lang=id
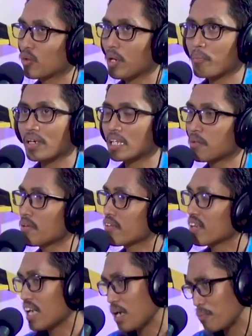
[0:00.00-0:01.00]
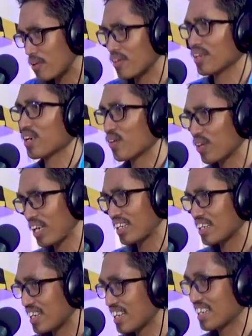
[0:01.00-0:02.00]
lagu yang pertama saya apa sih yang gue
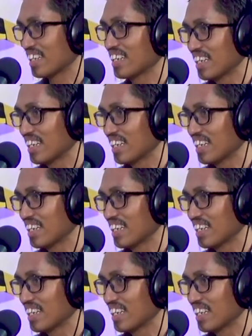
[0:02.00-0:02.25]
nyanyikan?